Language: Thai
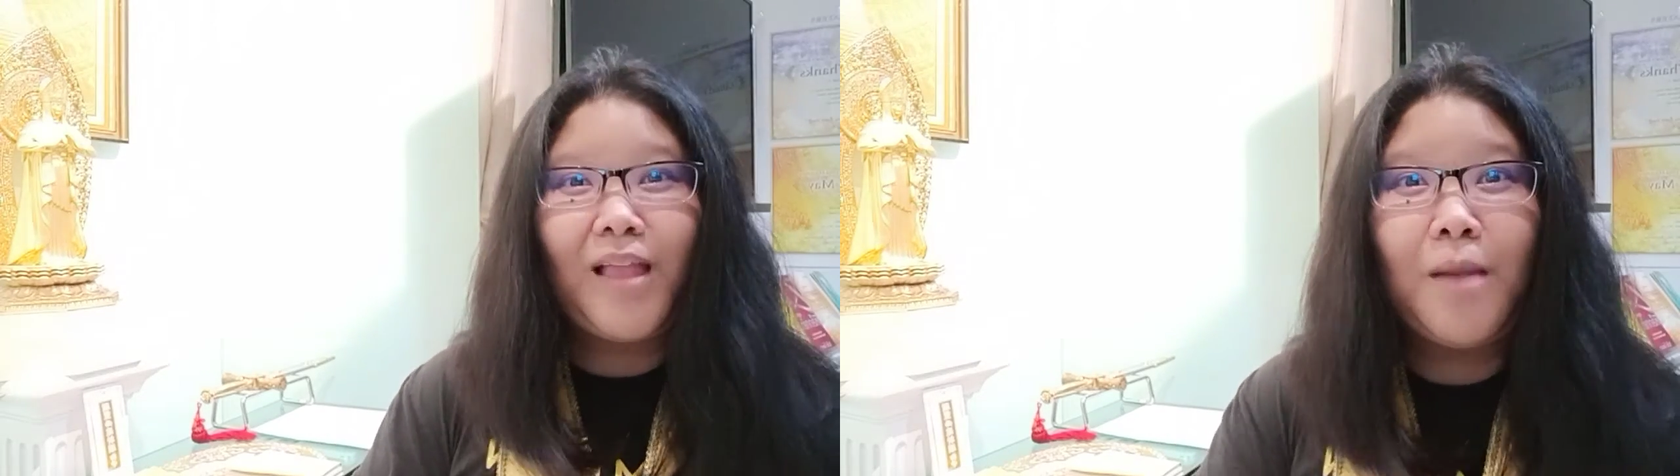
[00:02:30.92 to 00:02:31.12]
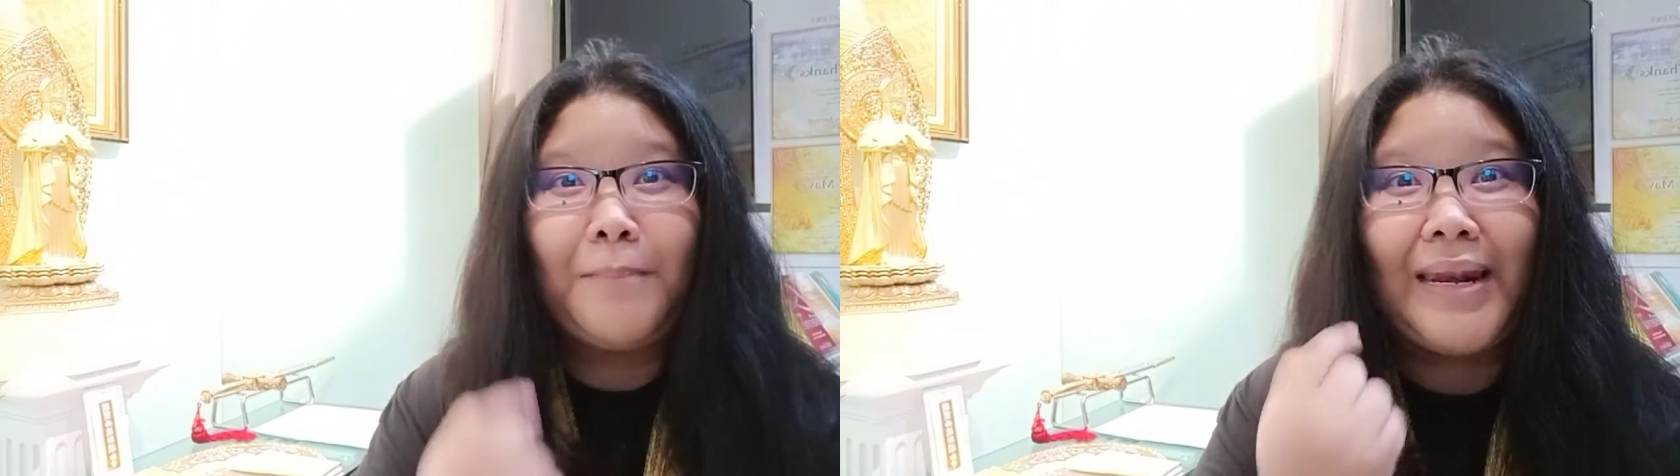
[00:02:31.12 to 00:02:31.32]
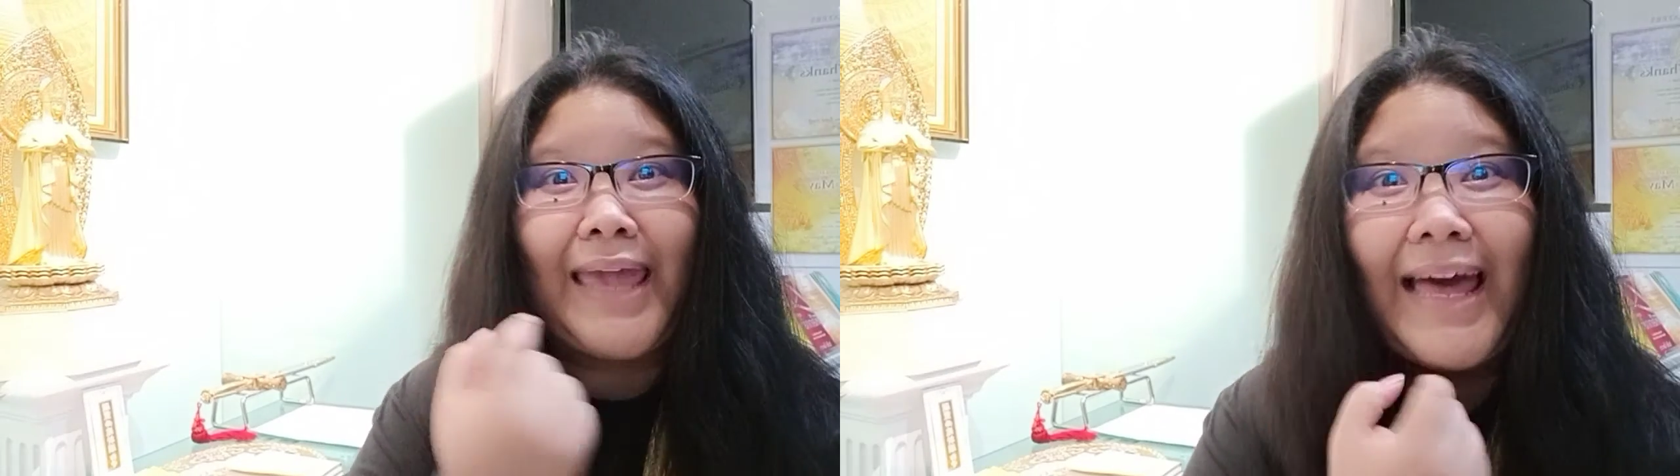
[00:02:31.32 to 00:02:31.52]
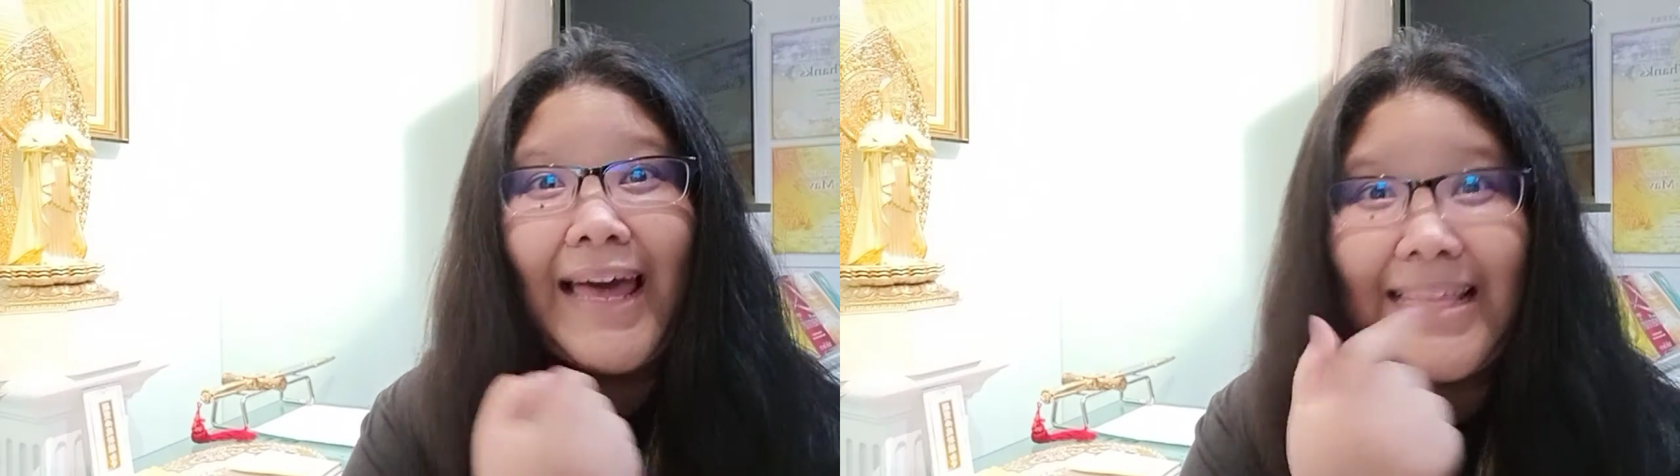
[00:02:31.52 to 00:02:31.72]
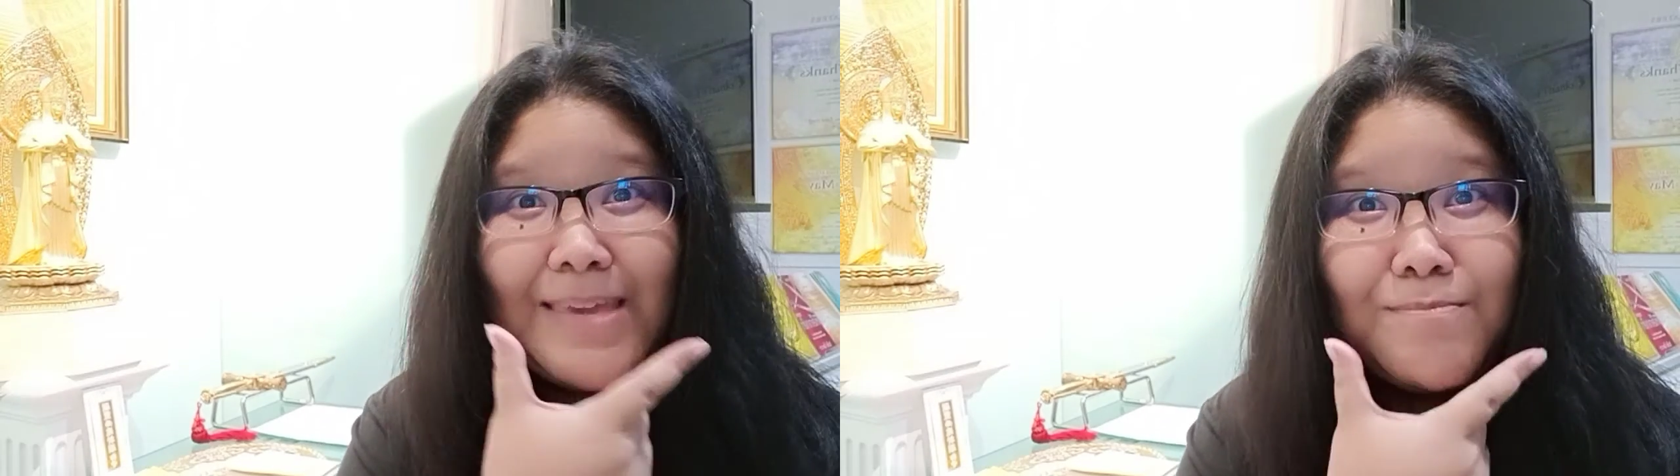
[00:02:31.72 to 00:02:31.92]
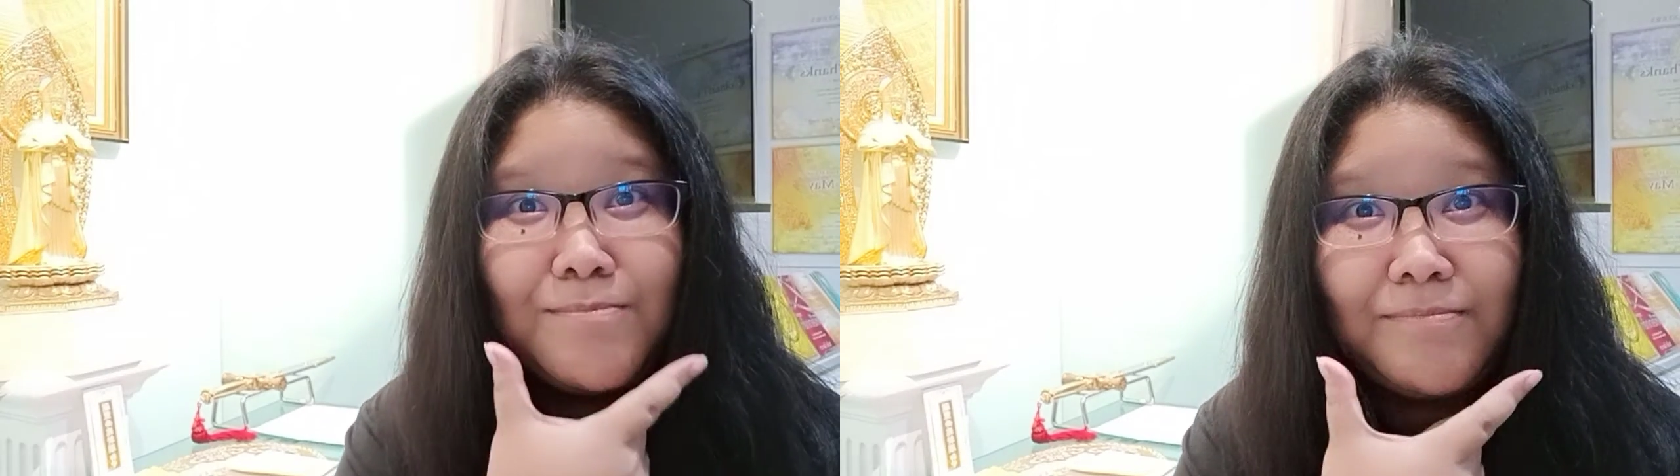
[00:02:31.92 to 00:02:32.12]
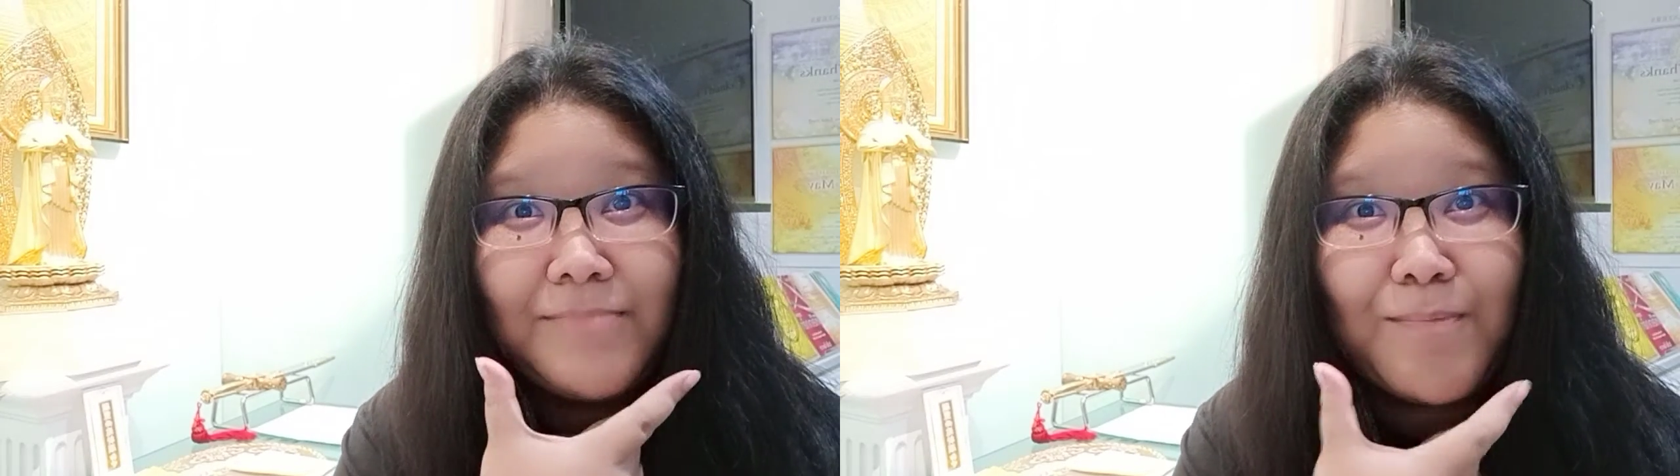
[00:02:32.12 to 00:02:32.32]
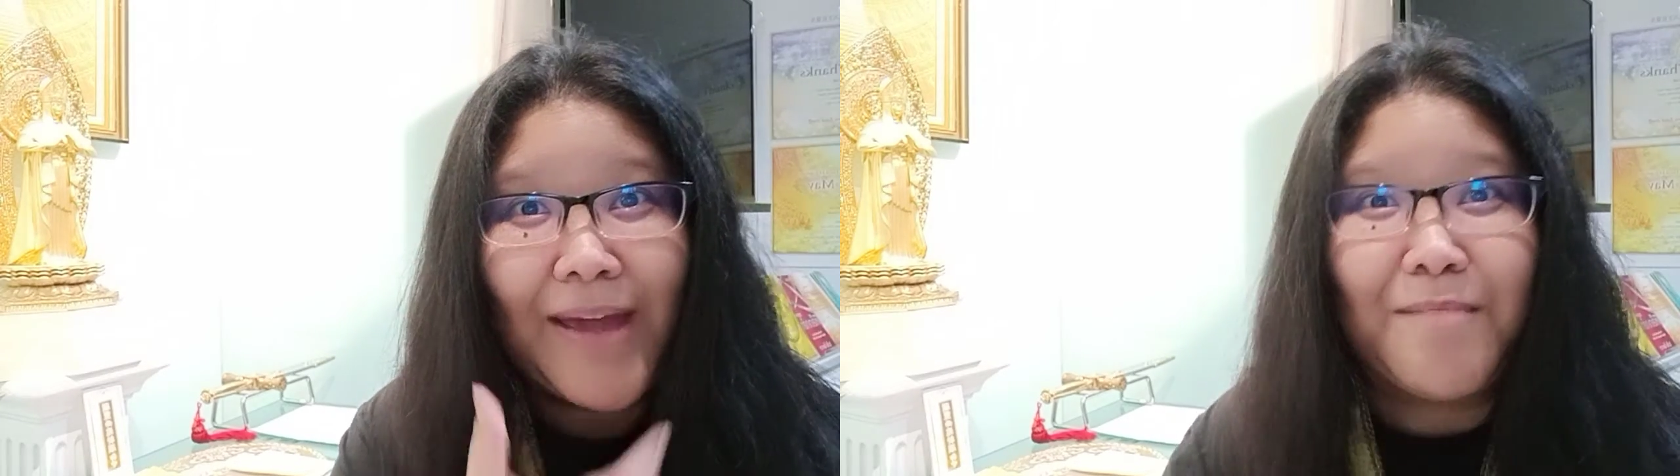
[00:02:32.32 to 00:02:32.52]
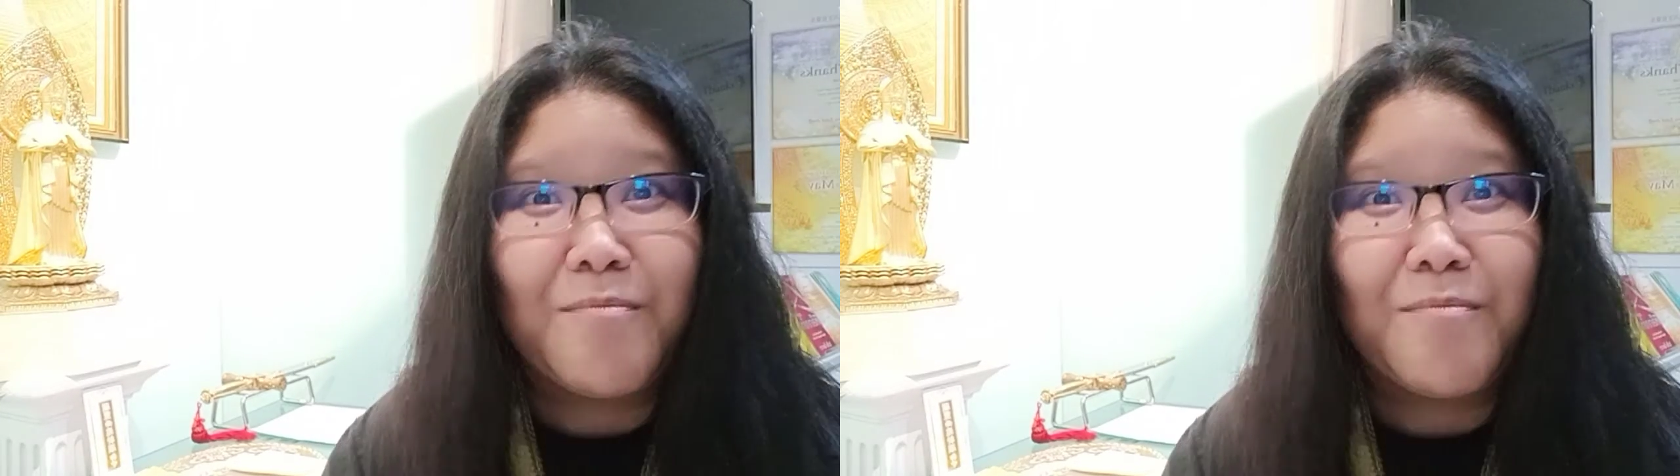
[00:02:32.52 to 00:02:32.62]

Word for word: เป็นไงคะยิ้มยิ้มกัน